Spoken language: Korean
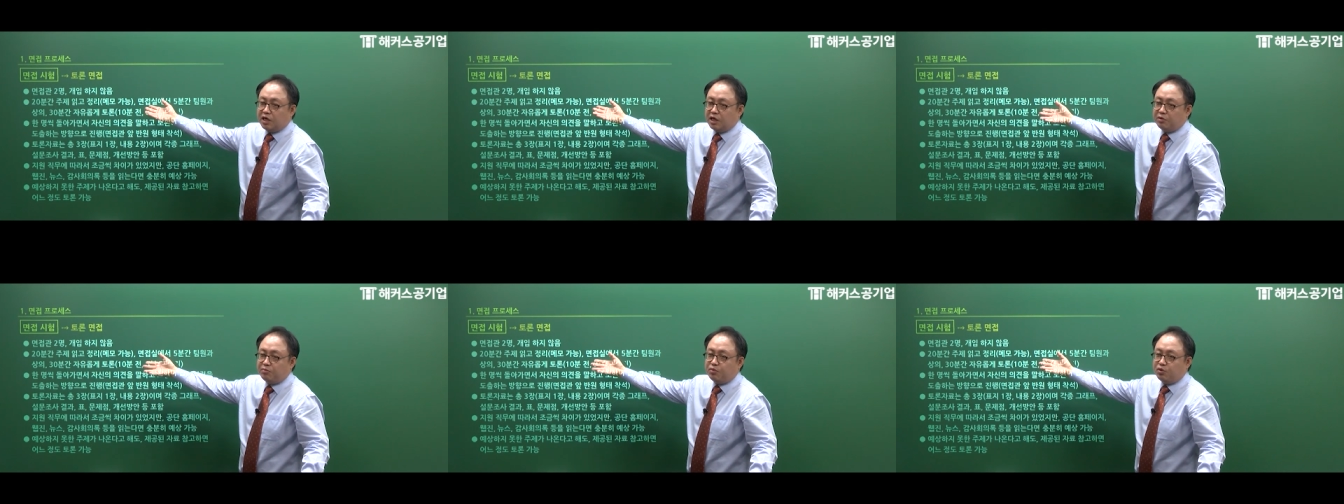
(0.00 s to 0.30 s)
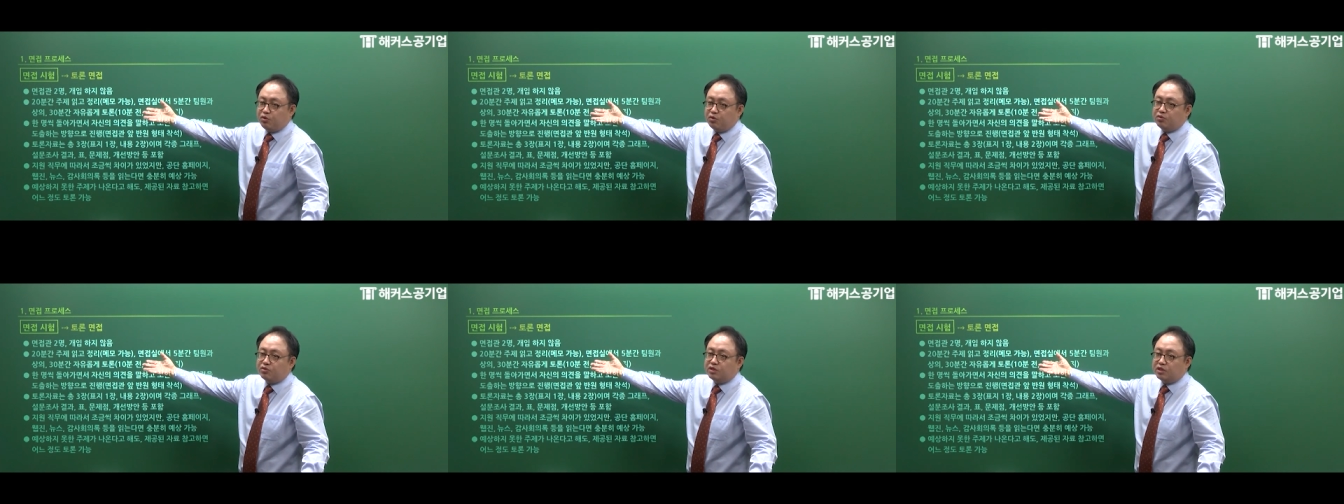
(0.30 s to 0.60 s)

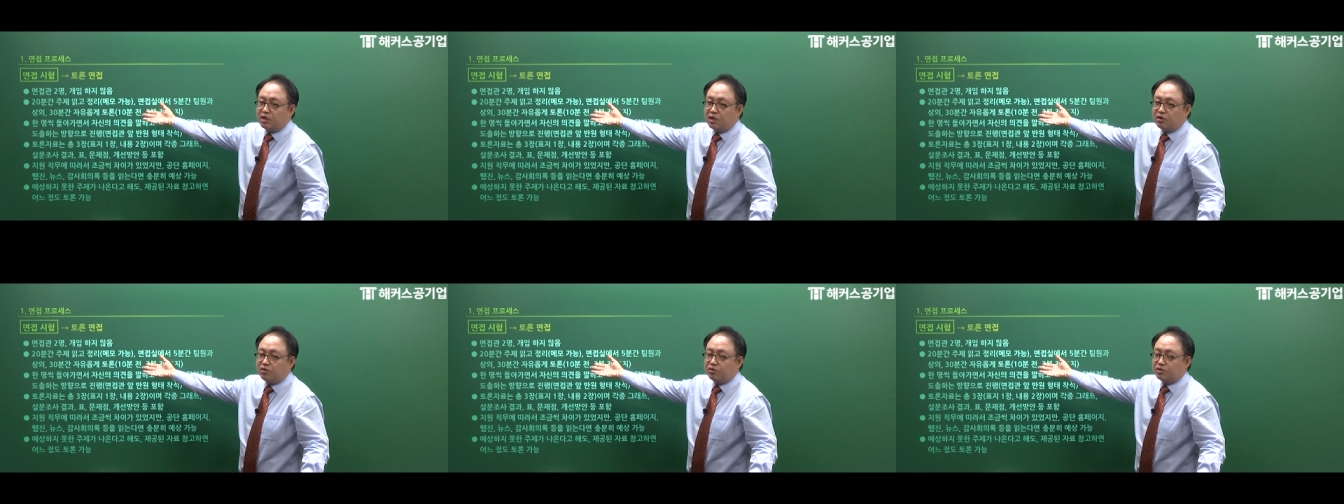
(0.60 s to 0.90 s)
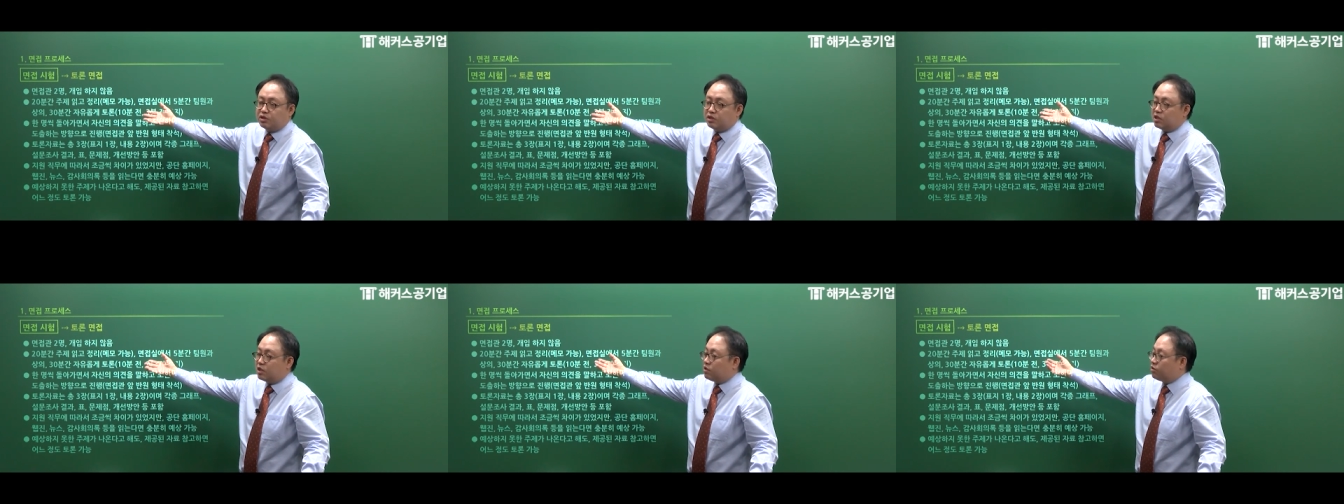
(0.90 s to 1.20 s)
A4 용지
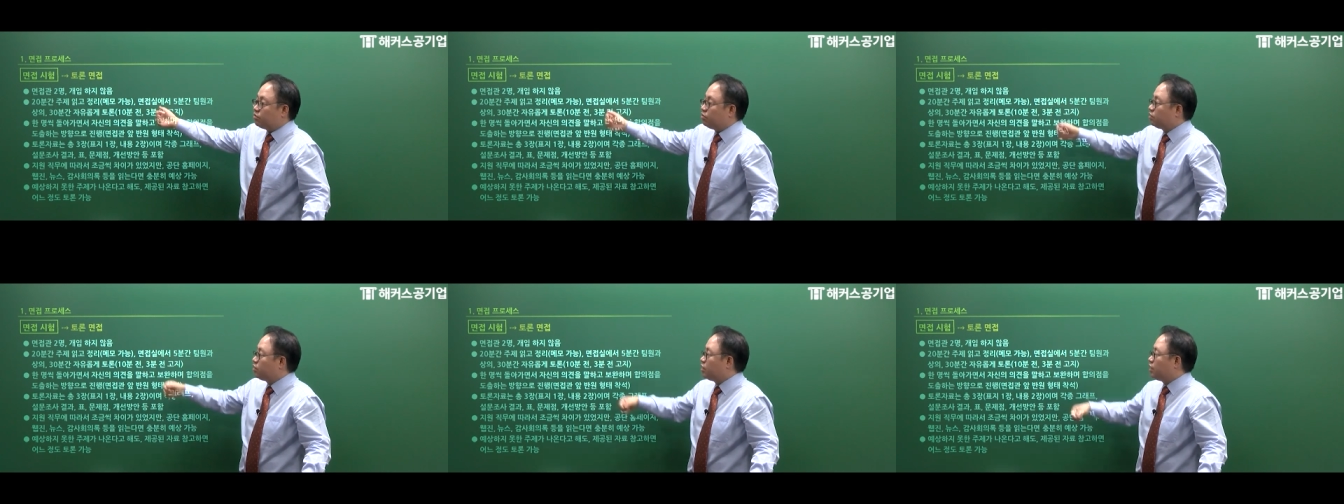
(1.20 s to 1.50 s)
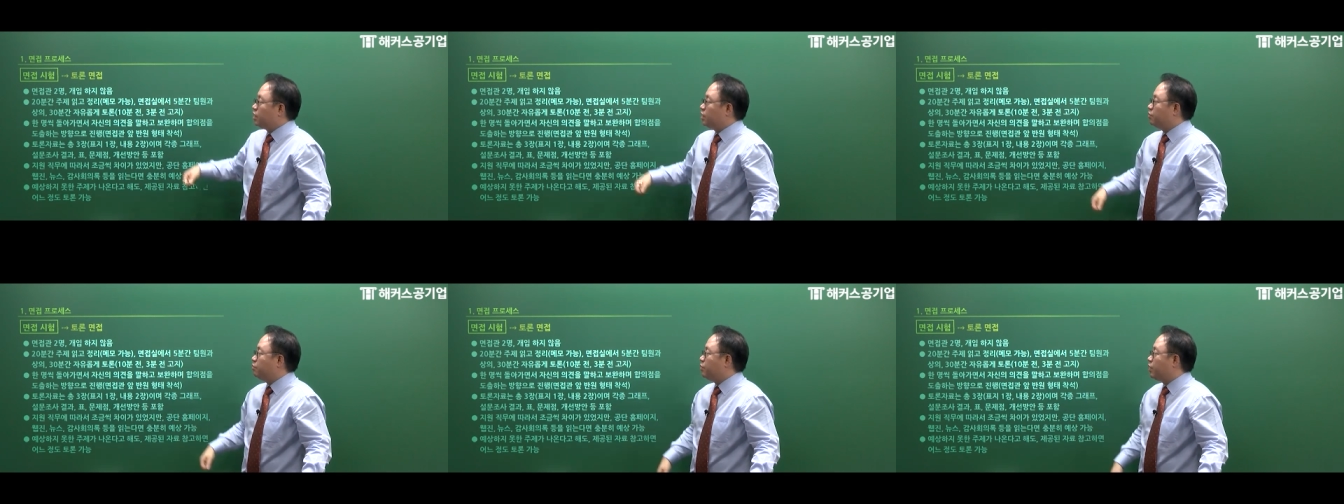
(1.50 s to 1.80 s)
나눠지니까
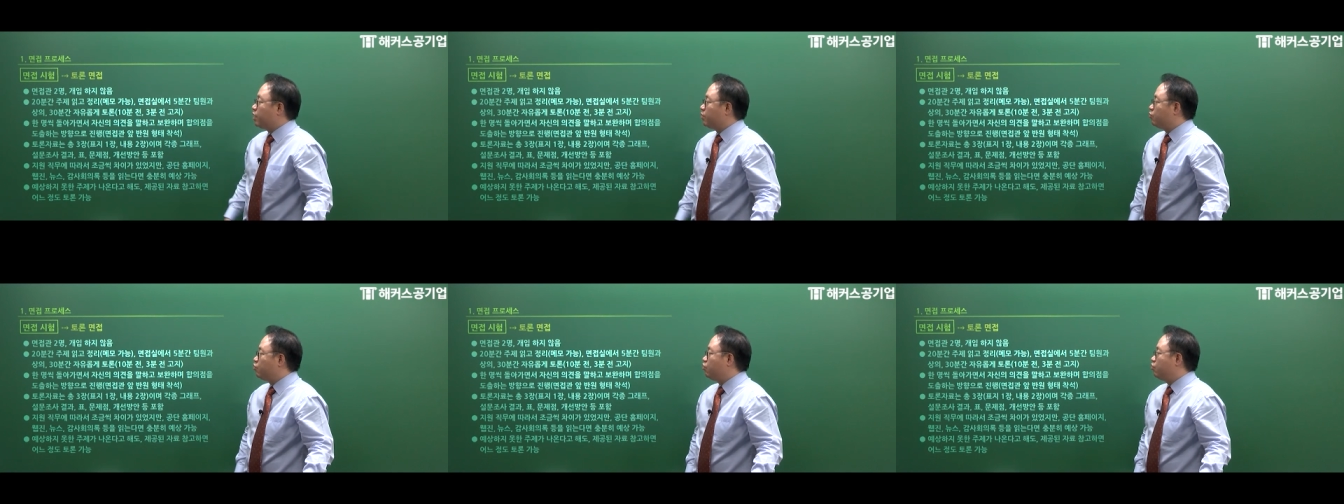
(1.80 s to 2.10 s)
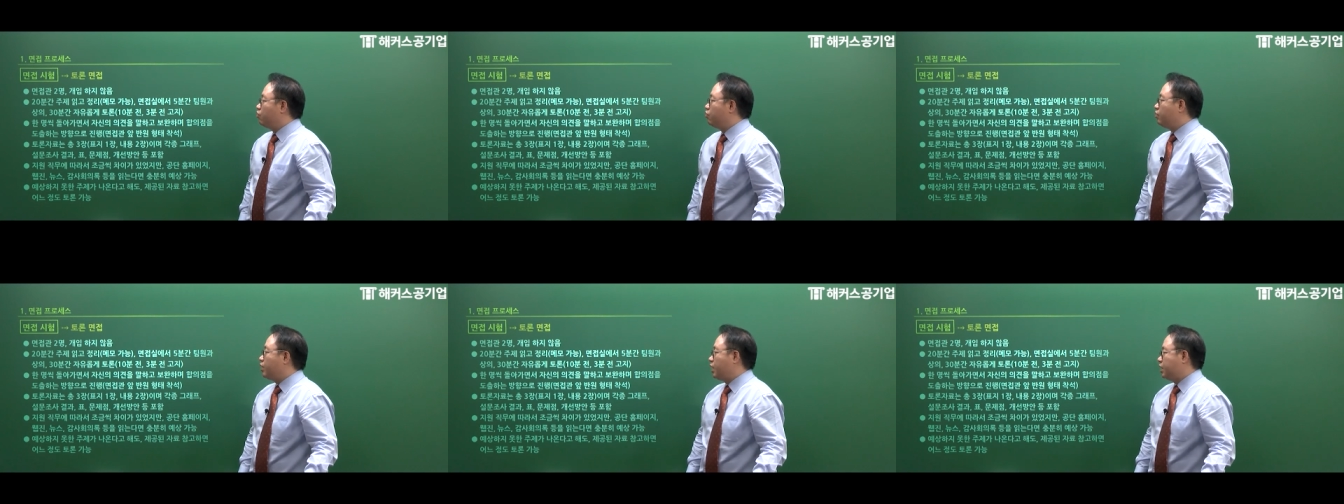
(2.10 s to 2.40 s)
거기에
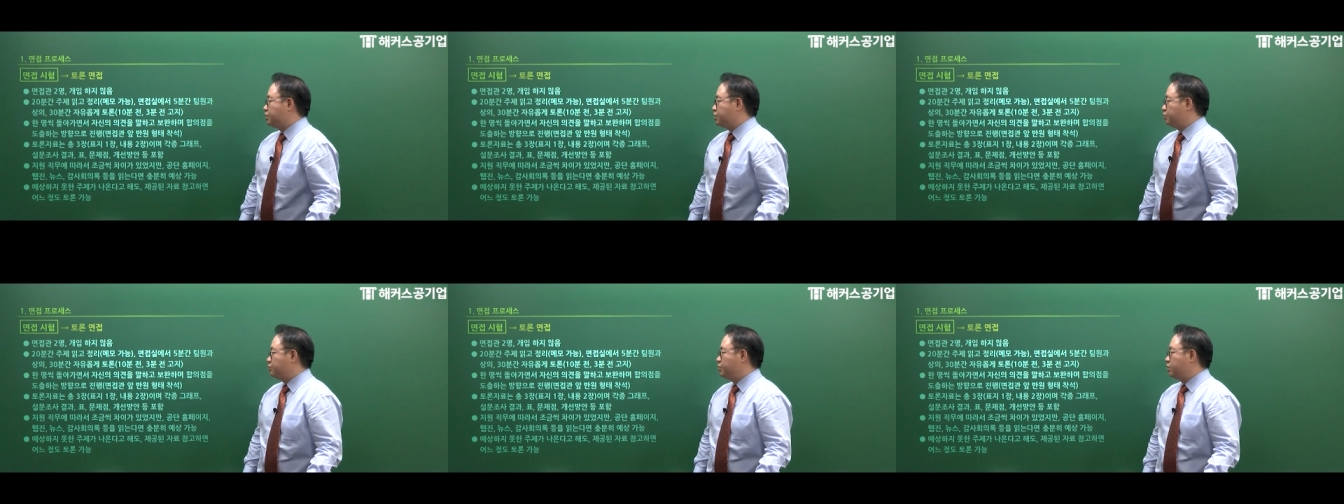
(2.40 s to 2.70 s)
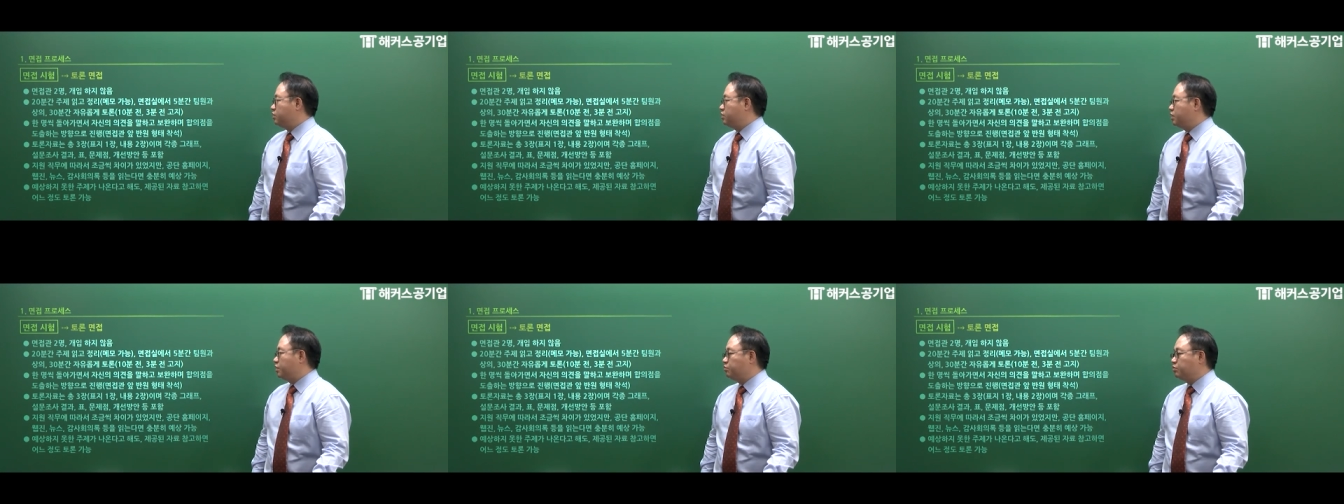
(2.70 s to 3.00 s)

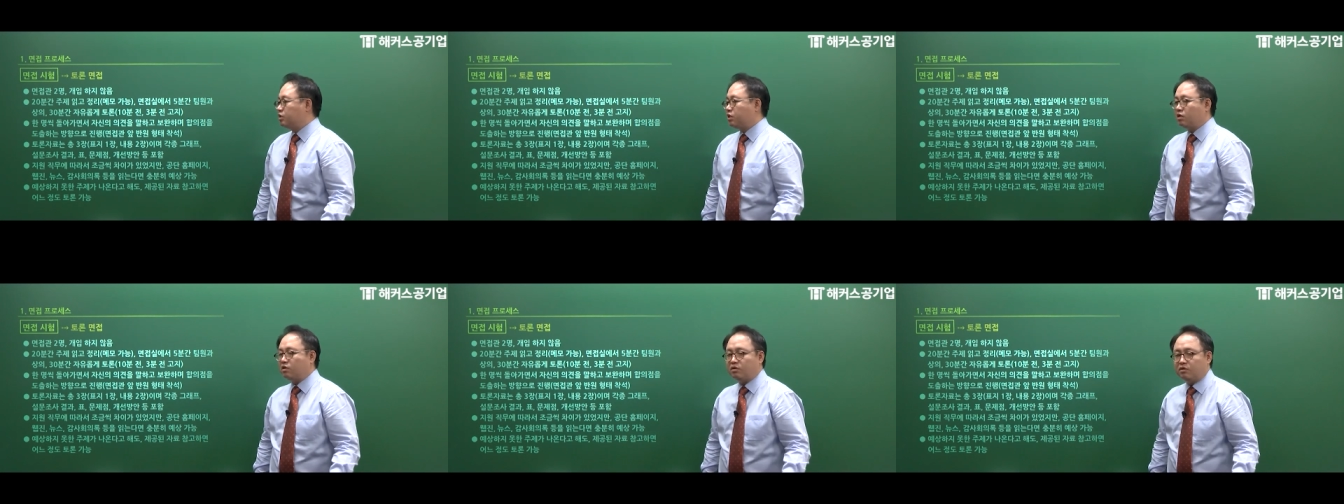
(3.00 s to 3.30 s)
메모하시면 됩니다.